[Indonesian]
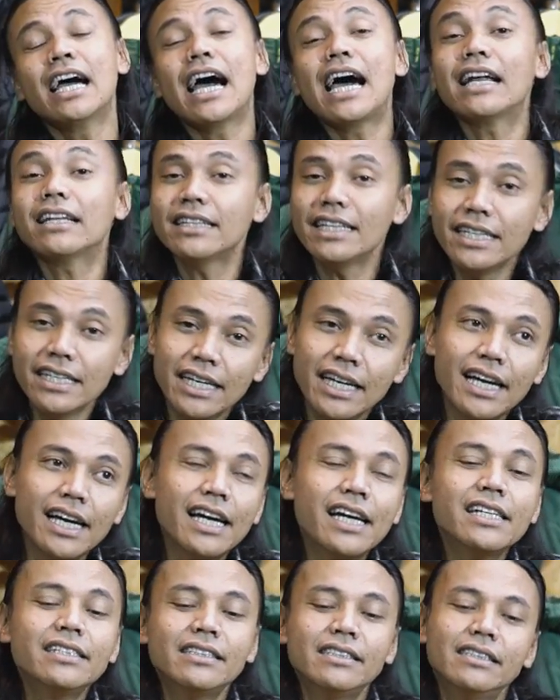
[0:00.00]

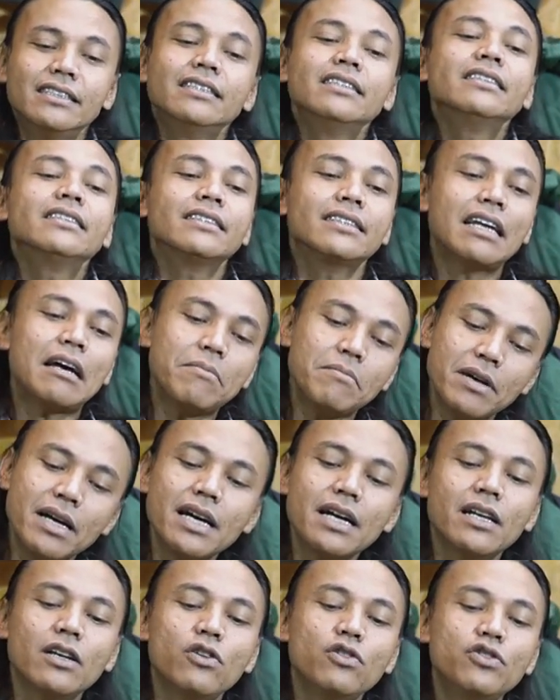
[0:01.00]
Artinya
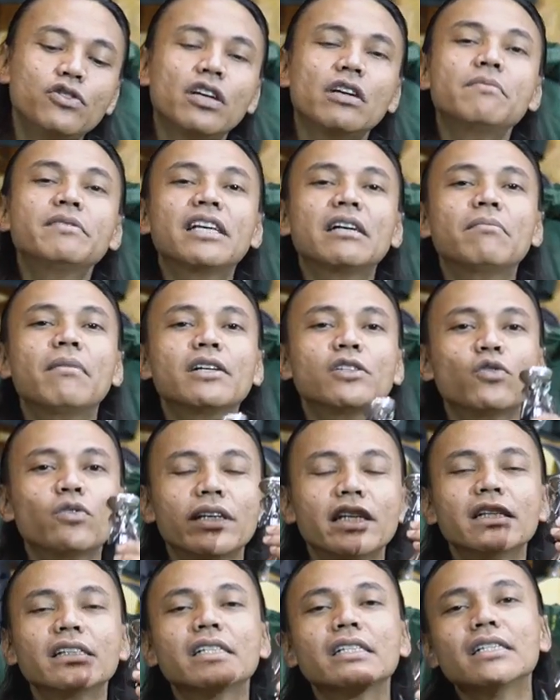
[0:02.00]
sama lu juga bisa
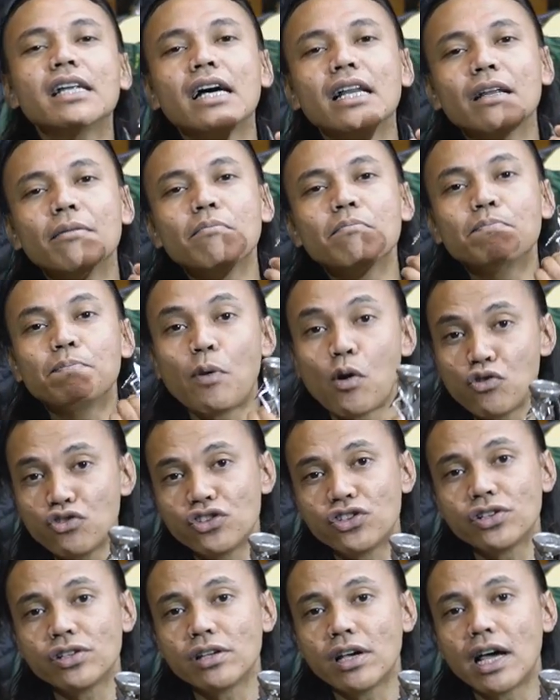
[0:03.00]
masukin ke dalam
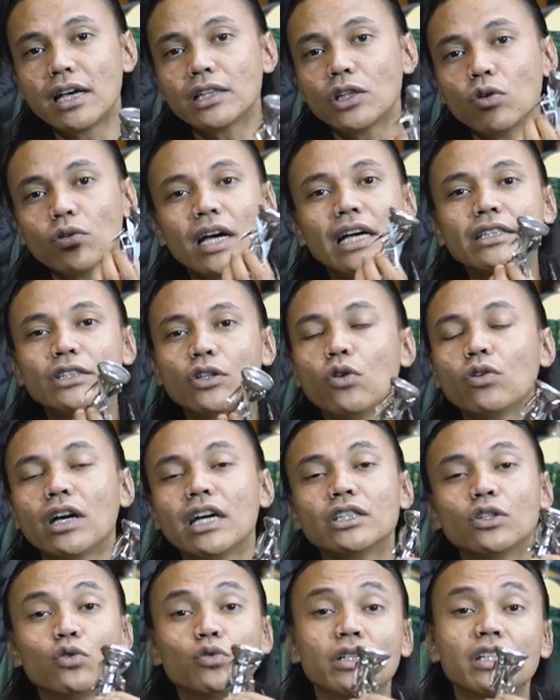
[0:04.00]
pouch atau
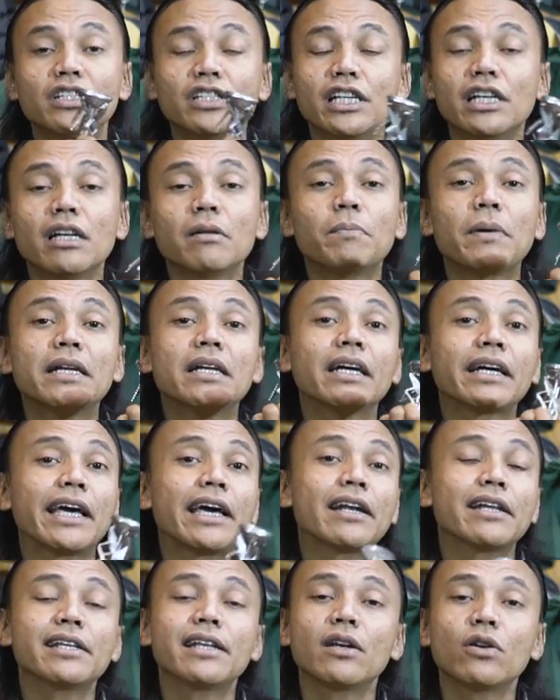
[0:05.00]
kantong-kantong kecil pada
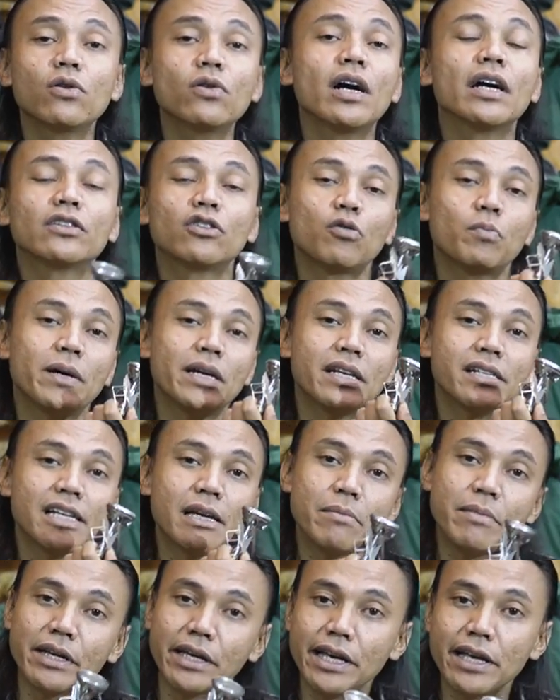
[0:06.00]
carrier lo atau pada
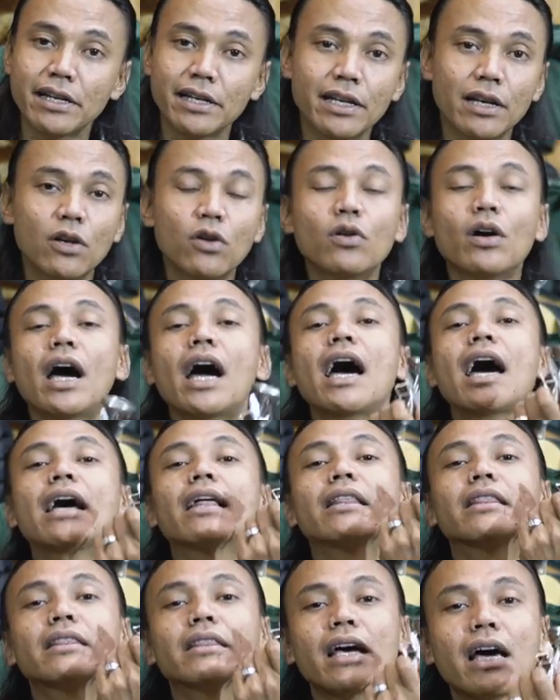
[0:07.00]
semi carrier lo
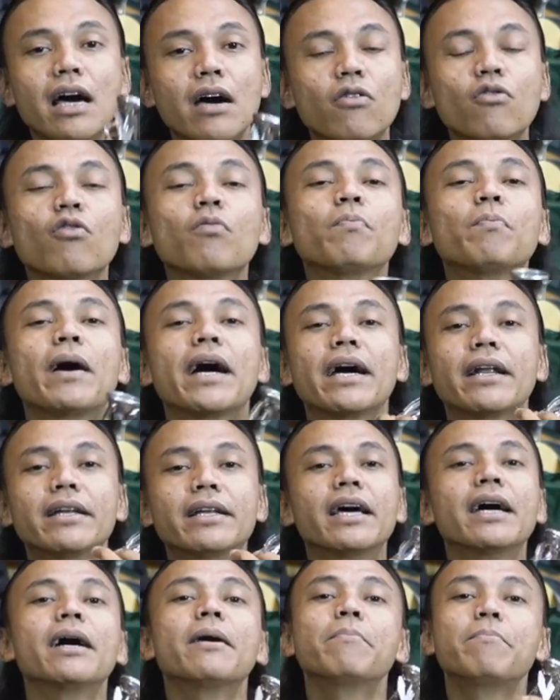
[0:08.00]
atau
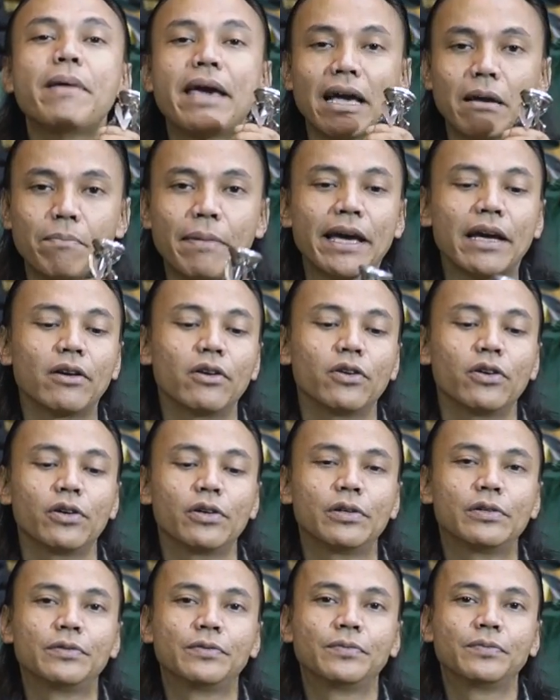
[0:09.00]
pada backpack
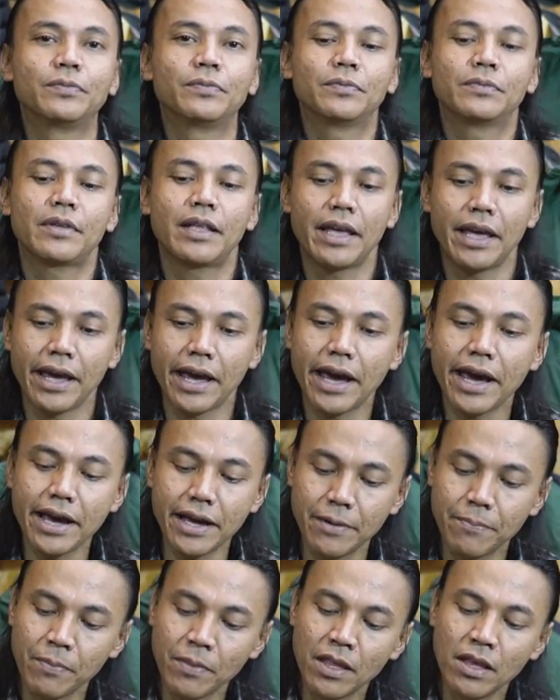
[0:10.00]
lo ya